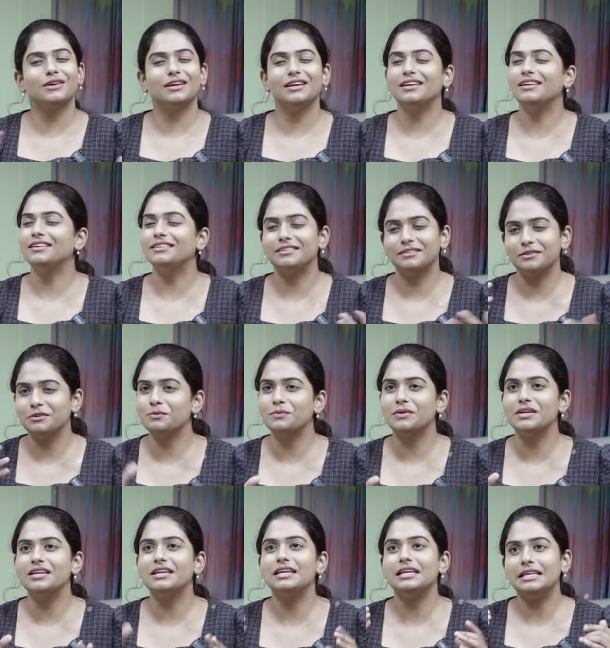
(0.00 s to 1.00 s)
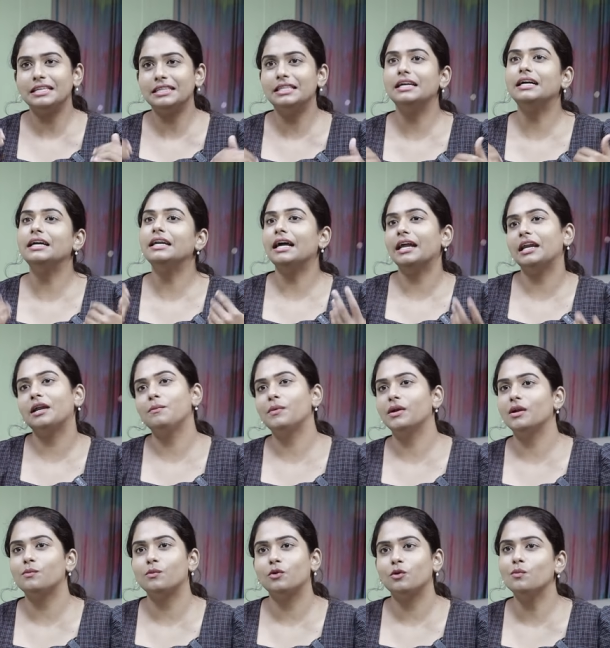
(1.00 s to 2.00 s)
ஸோ அதனால் திஸ் இஸ் மீ இதுக்கு நான் என்ன
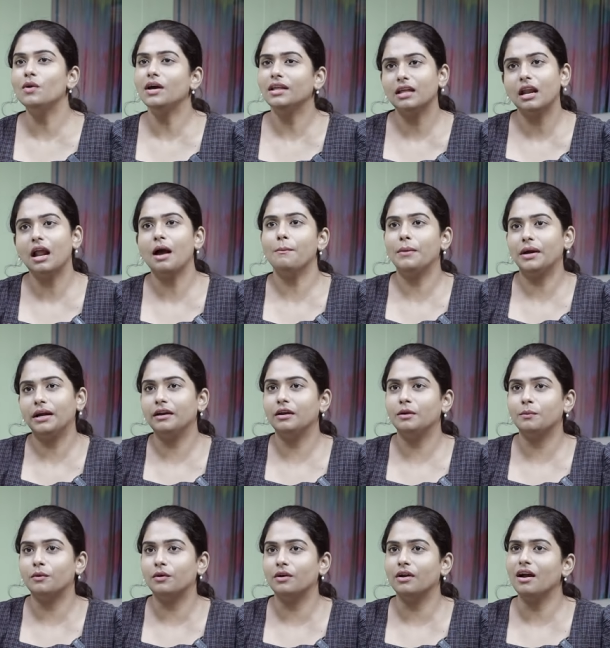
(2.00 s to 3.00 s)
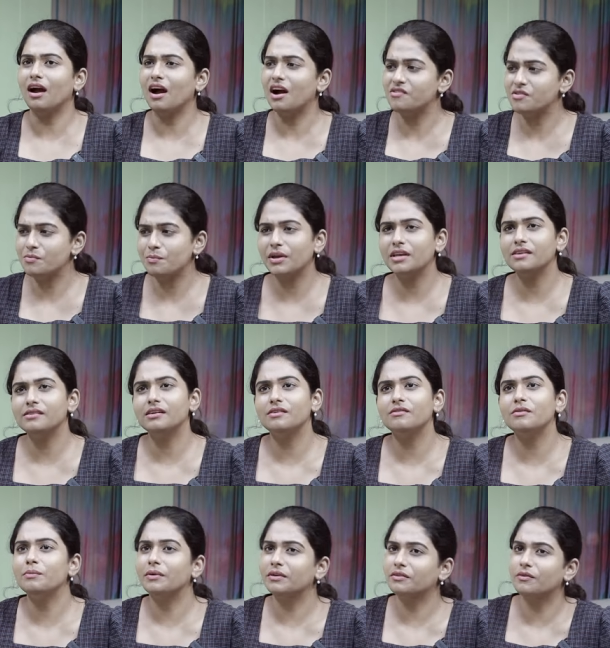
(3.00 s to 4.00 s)
பண்ண முடியுமோ அதை நான் பண்ணிட்டு போனேன் அவன்
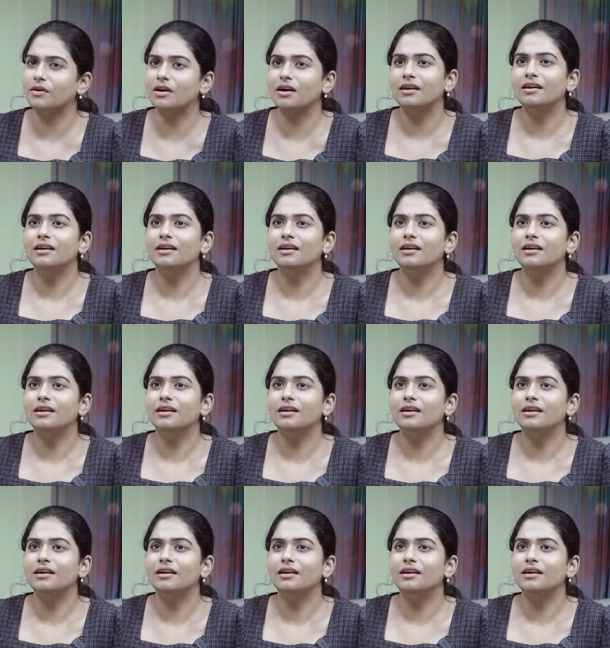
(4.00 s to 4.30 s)
பேசுகிறவன் பேசுவான்